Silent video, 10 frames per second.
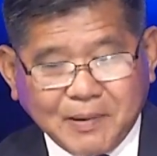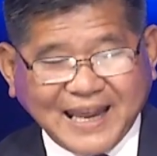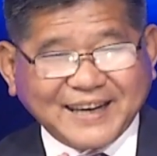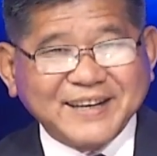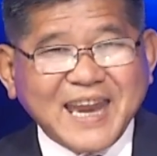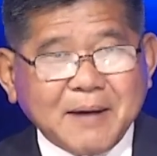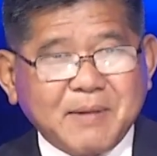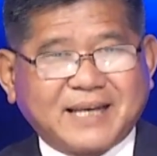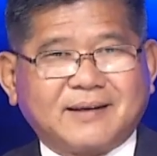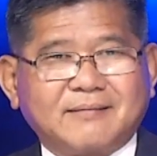
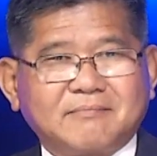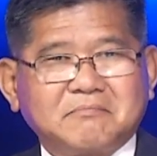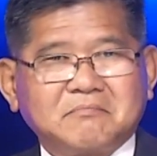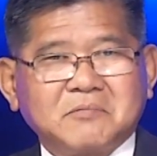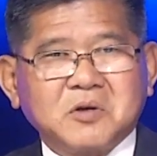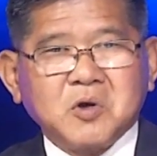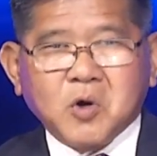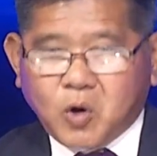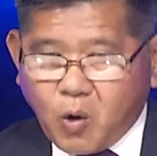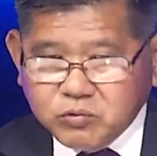Plandemic,
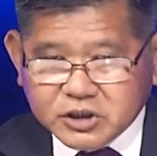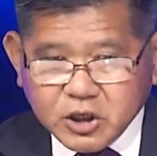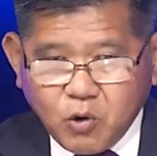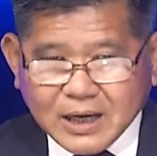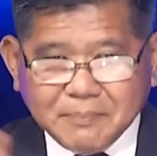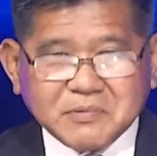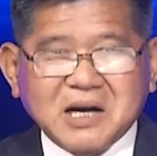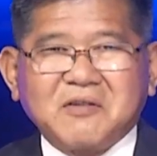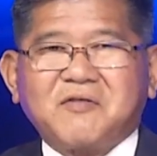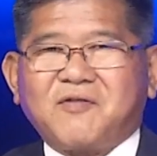cũng chiếu khắp
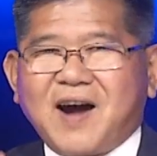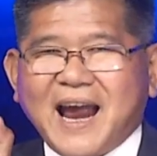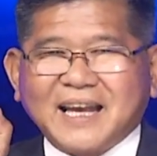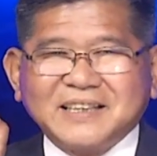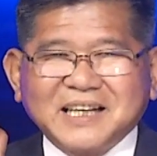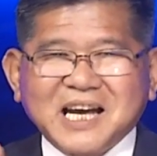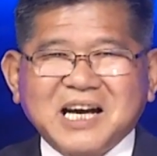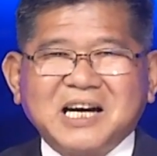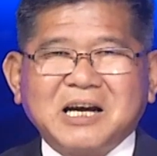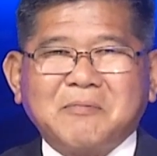nơi. Và những cái
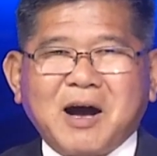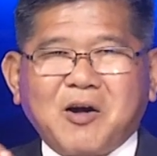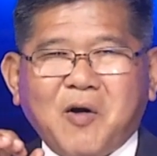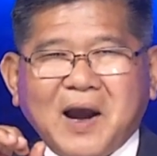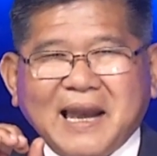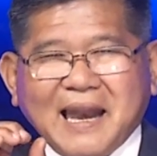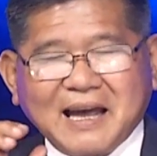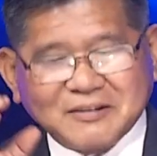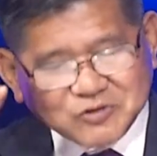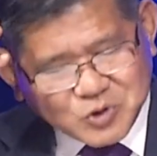người mà gọi
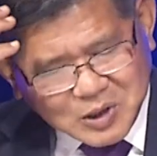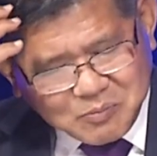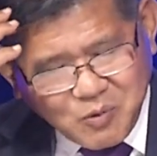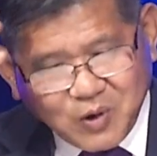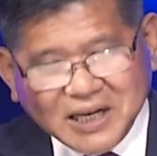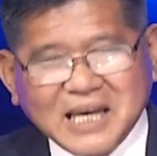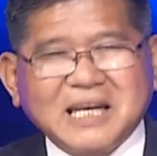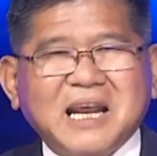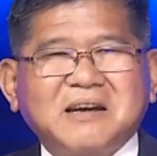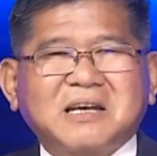là chuyên môn
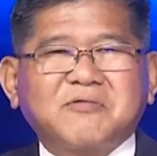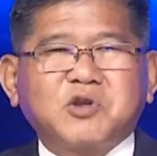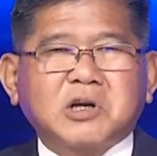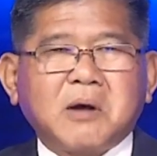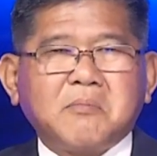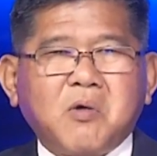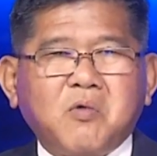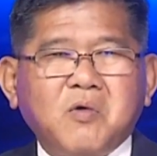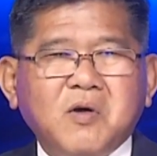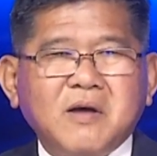nghĩ đến cái thuyết âm
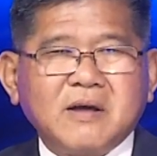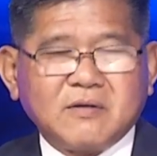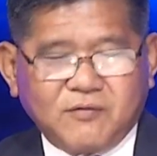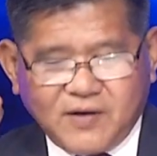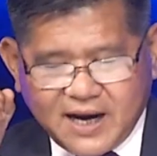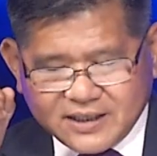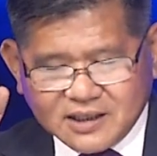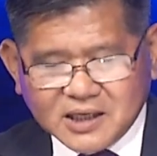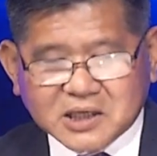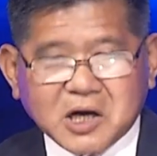mưu và
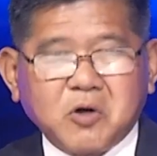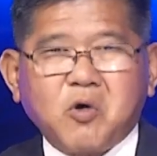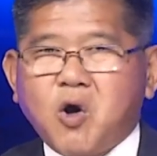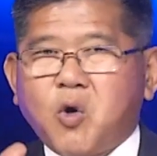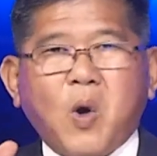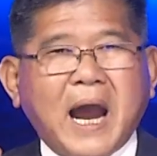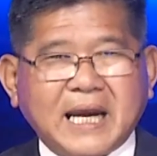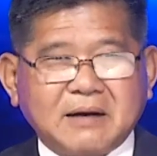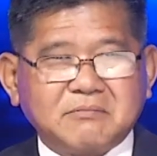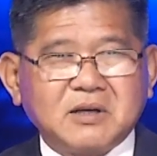những người cực hữu họ
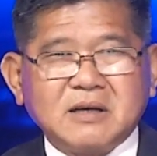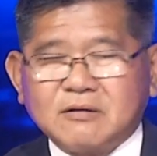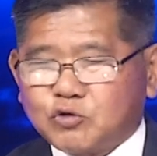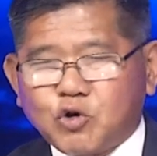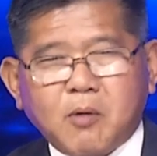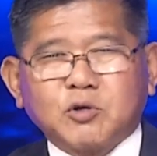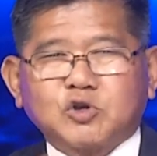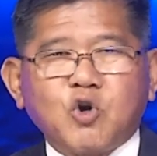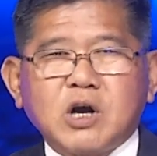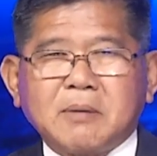khoái lắm. Tôi có một
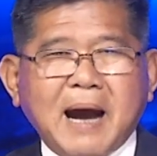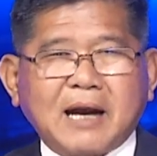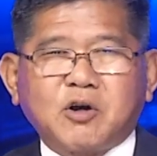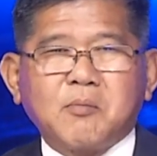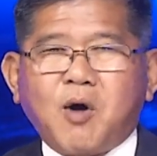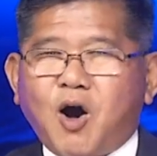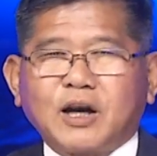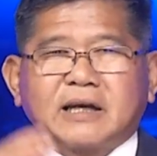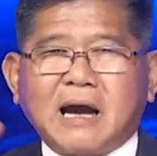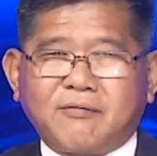số người bạn họ bỏ
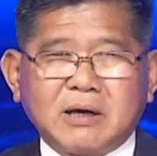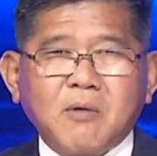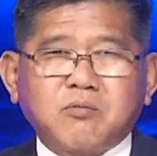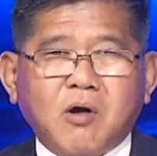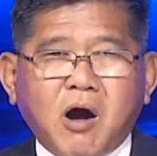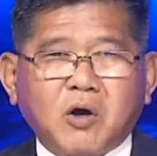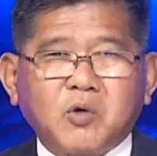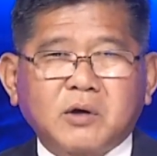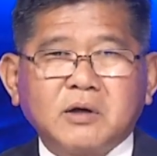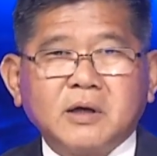lên cả Facebook của họ
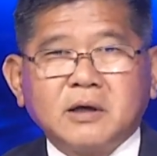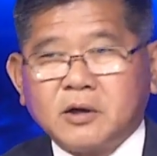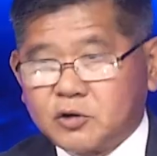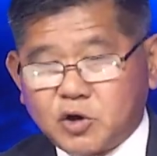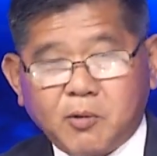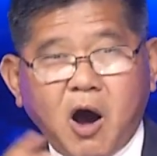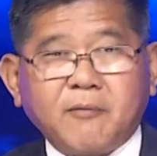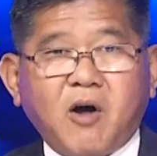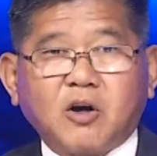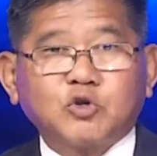luôn, rồi
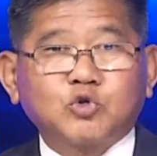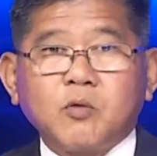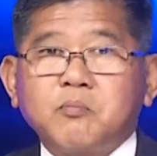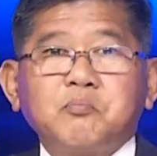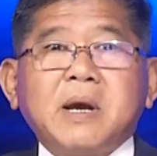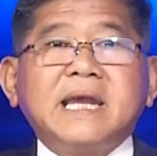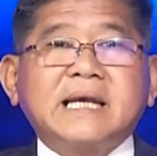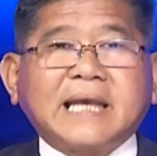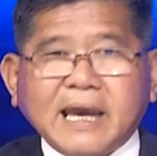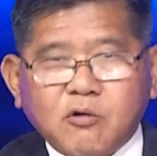họ bỏ YouTube,
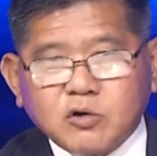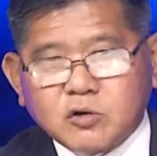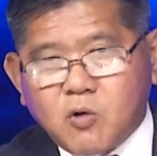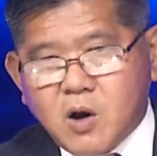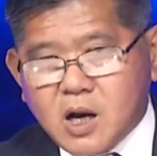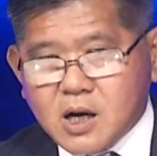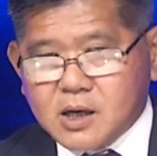bị kéo xuống,